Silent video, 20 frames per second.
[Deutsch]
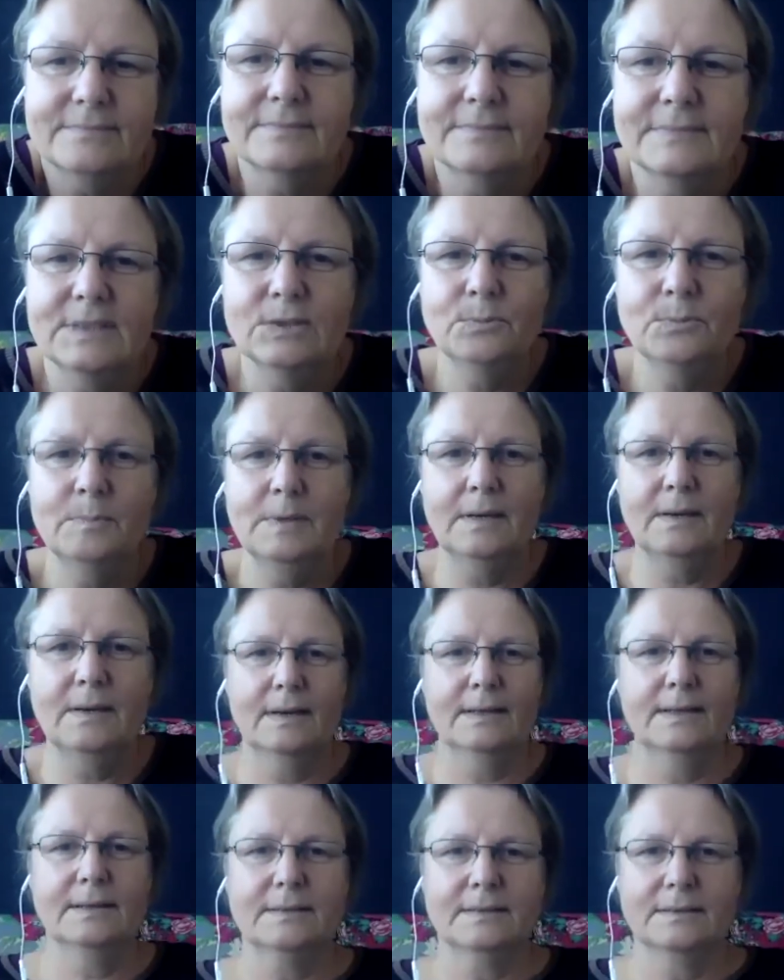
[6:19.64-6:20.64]
Tut mir
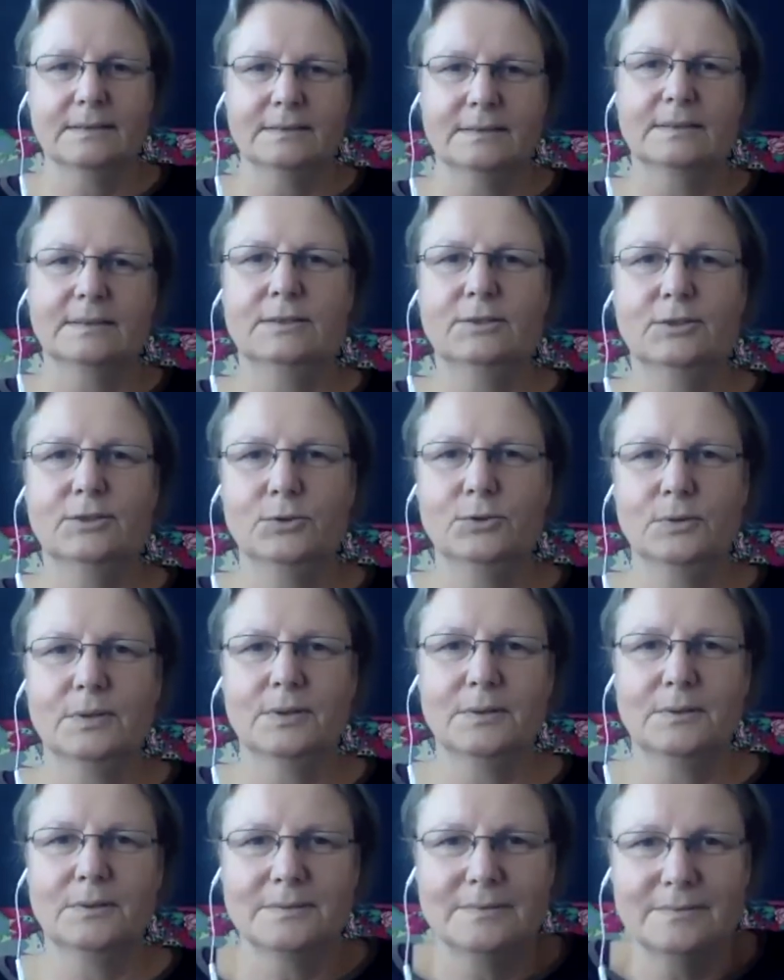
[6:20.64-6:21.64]
leid, die
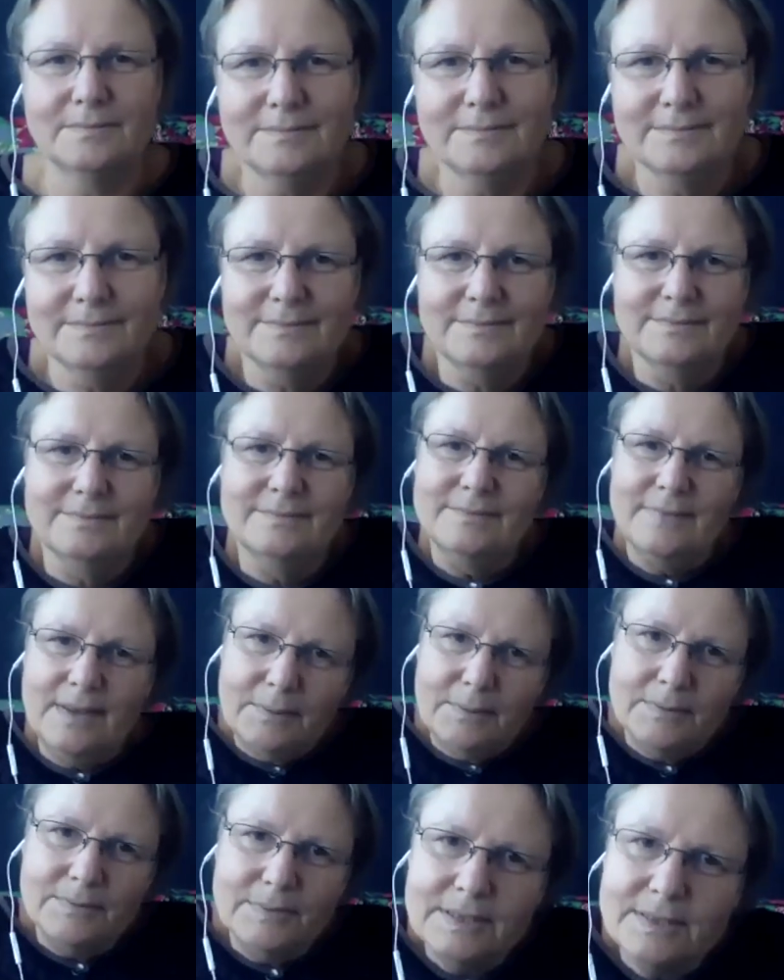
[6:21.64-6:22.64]
Störung.
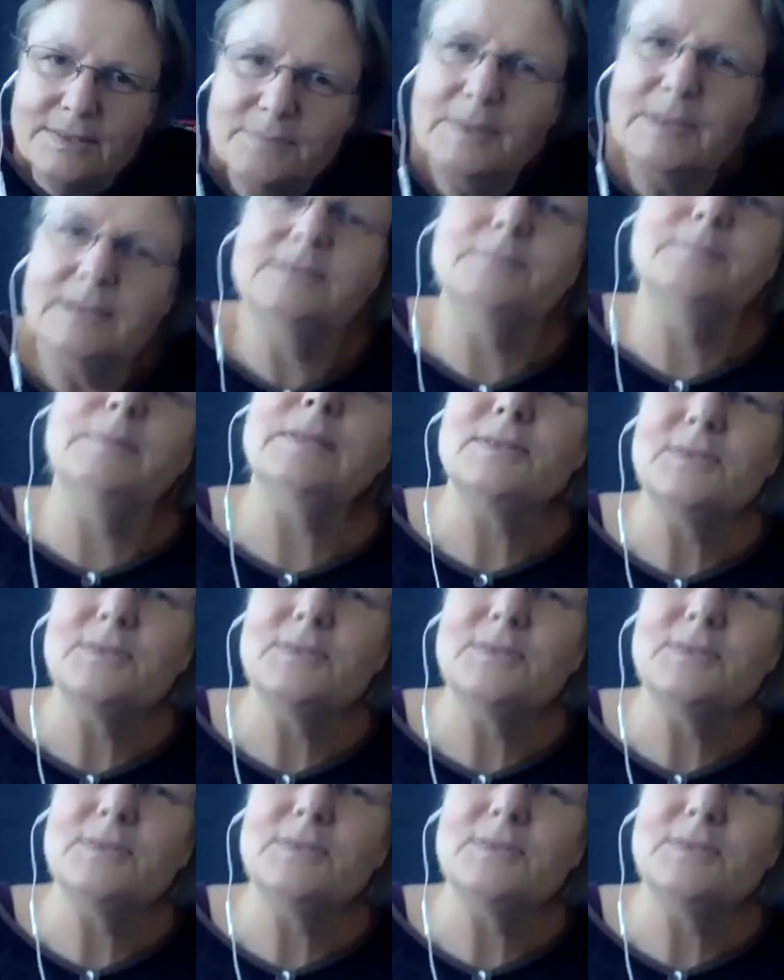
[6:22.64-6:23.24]
Aber wie das manchmal so